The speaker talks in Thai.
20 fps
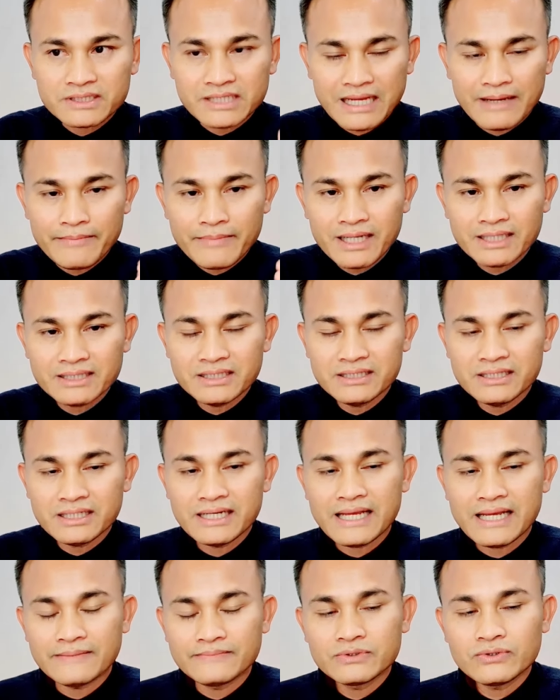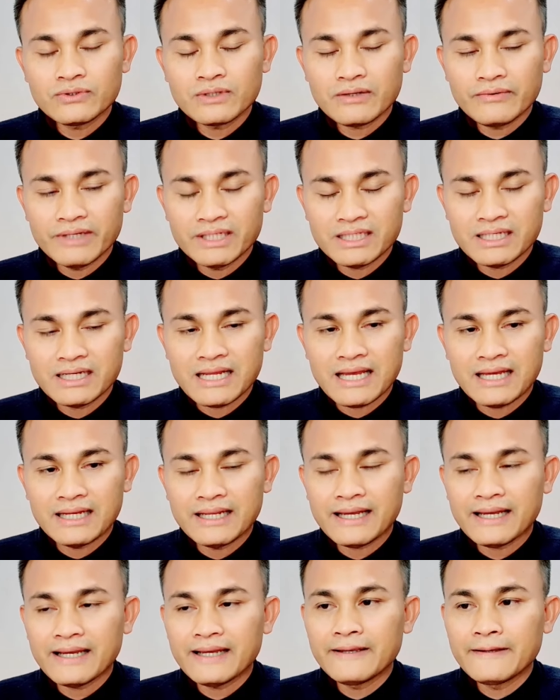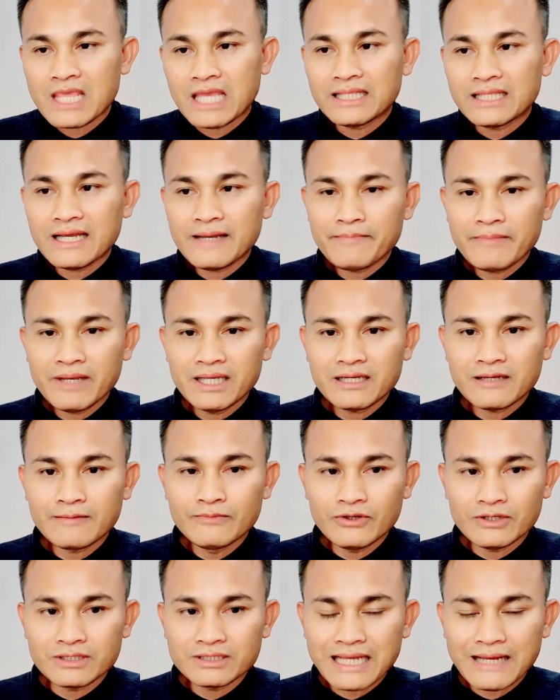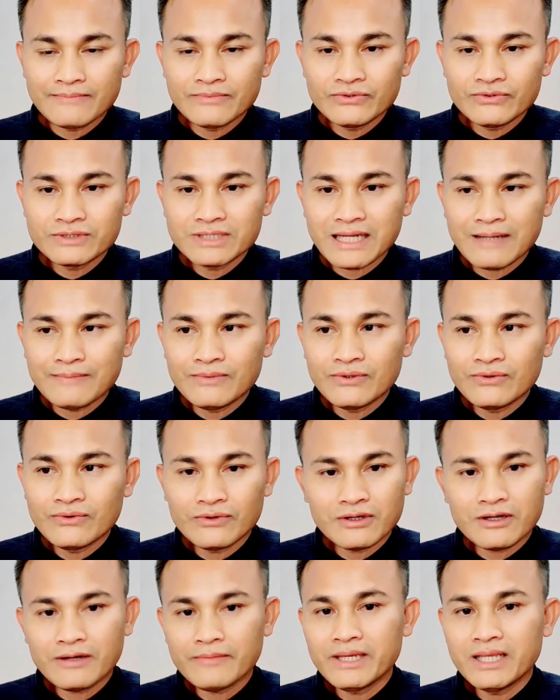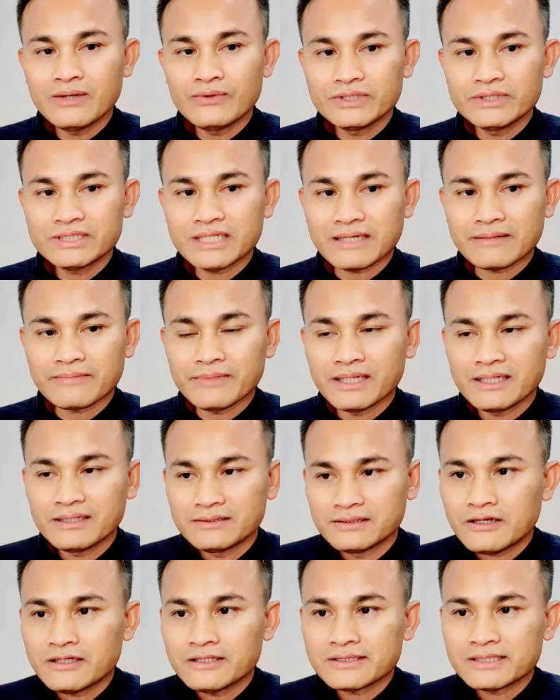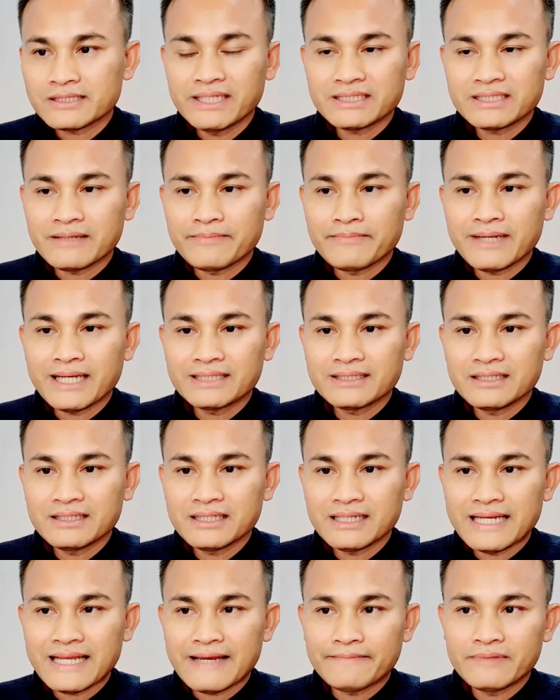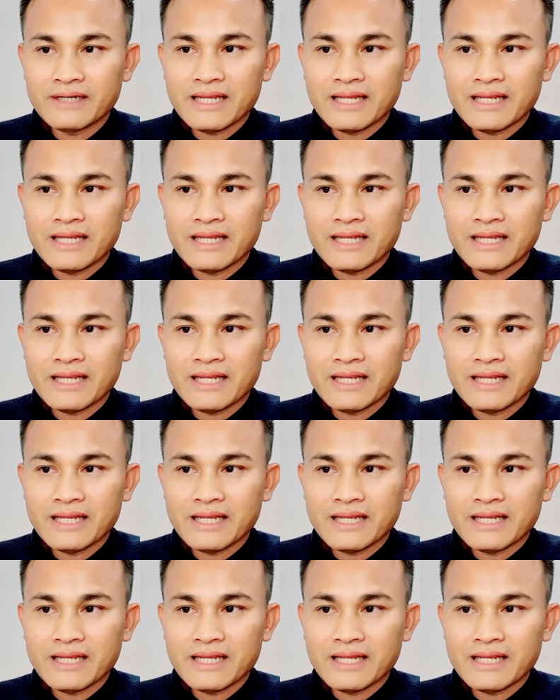สามารถที่จะดับทุกขเวทนาได้ แต่ถ้าไม่ กำหนดตามดูตามรู้ก็ไม่รู้จักมันก็ไม่สามารถที่จะดับ